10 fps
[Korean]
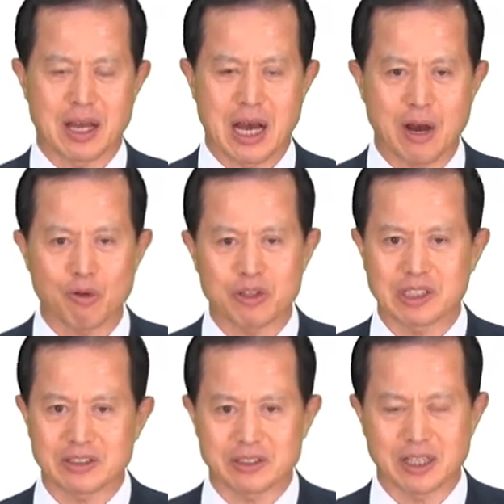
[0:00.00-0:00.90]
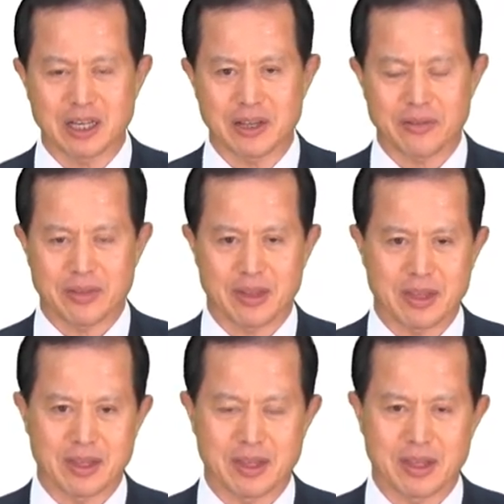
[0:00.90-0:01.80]
학원이라든가
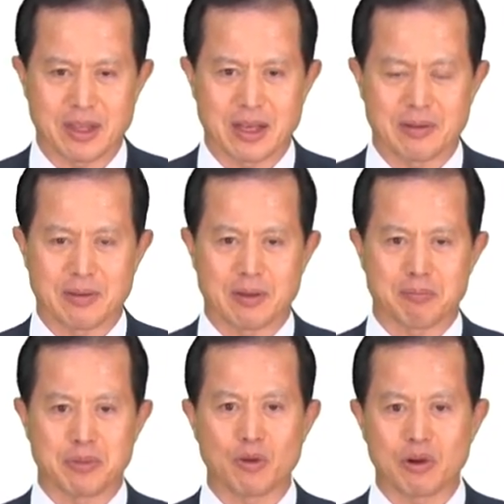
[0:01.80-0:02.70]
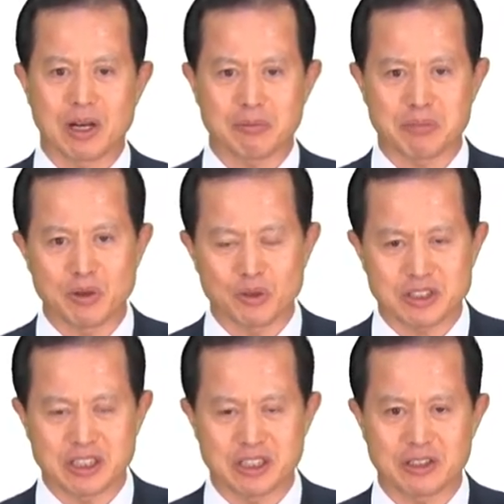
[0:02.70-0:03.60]
미용학
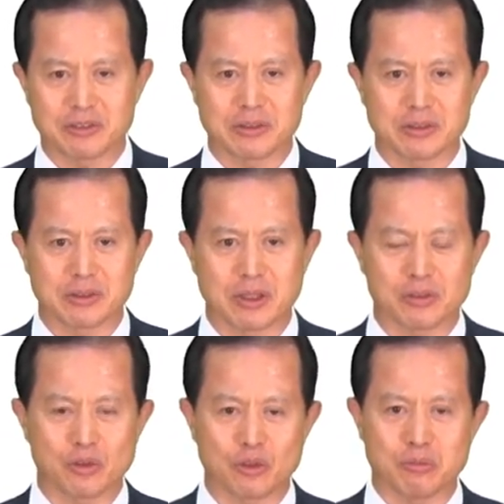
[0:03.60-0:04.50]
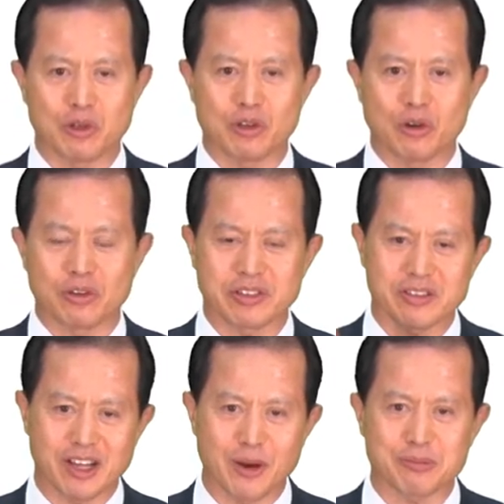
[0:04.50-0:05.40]
미용실 이런 이제 소규모
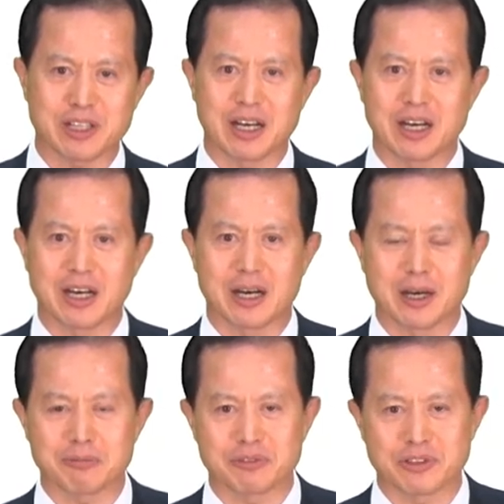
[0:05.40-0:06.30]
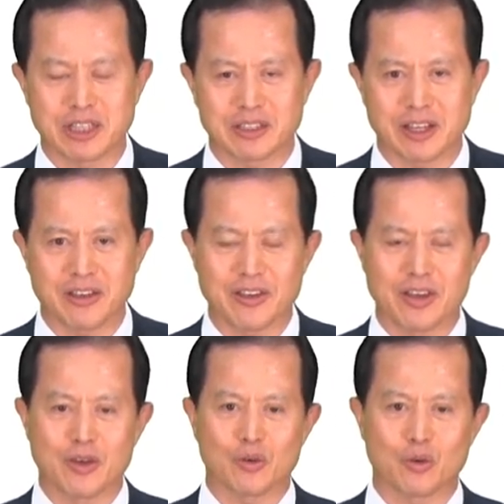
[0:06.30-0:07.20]
영세 사업자 분들에게
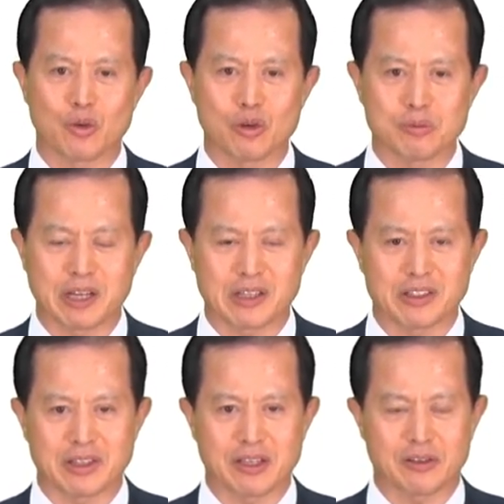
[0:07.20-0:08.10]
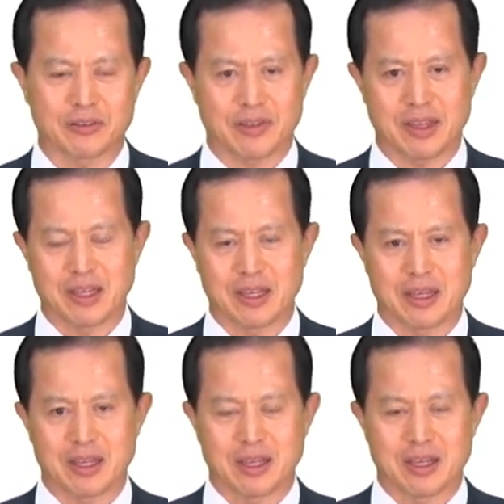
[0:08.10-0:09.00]
공급을 했는데요.
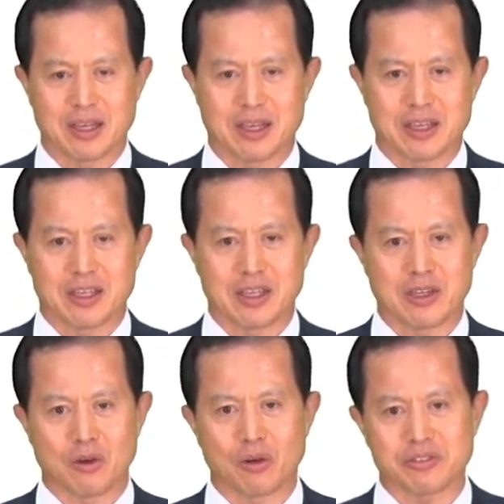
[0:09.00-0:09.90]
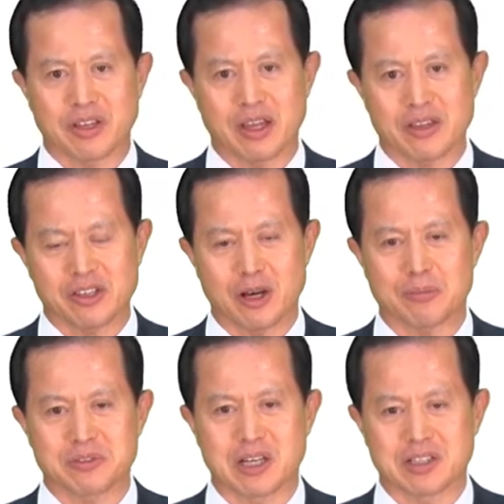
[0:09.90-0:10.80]
이 영세
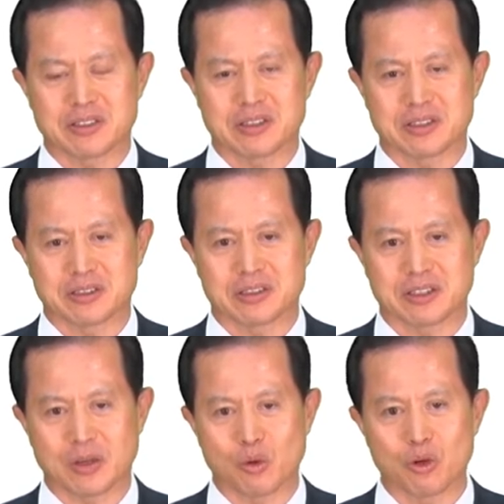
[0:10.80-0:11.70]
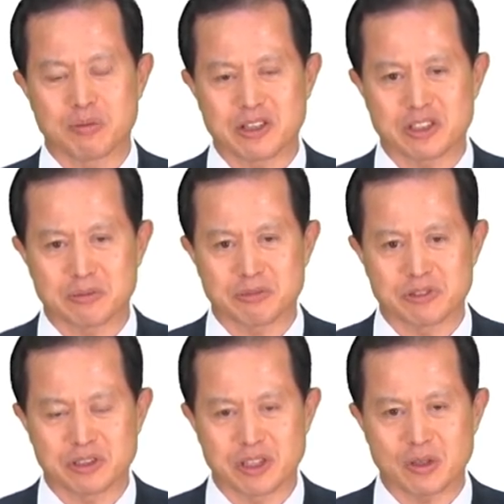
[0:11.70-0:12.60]
사업자들에게 공급하시는
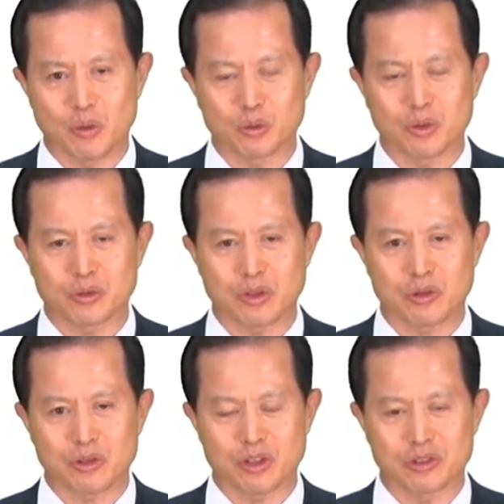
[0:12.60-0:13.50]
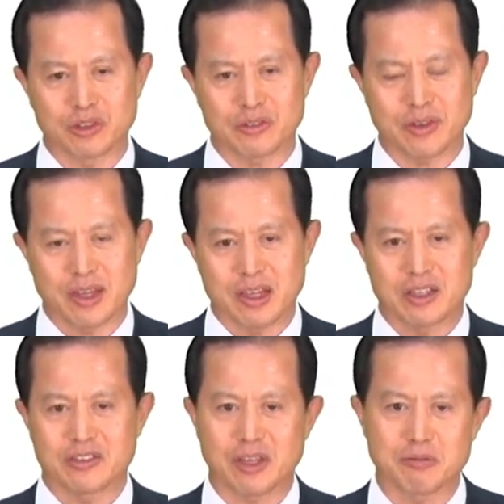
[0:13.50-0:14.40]
분들이 공통적으로 겪는
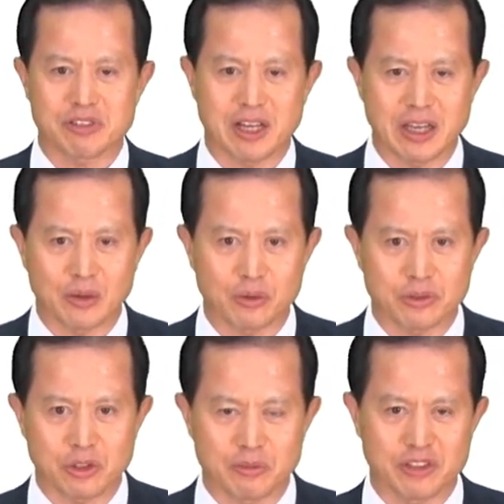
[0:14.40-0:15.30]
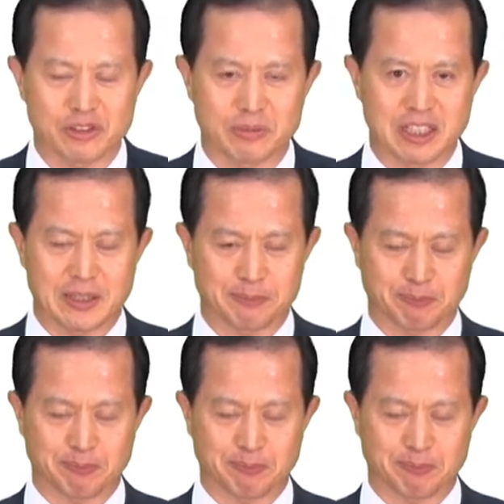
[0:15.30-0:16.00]
세무상 애로점이 있습니다.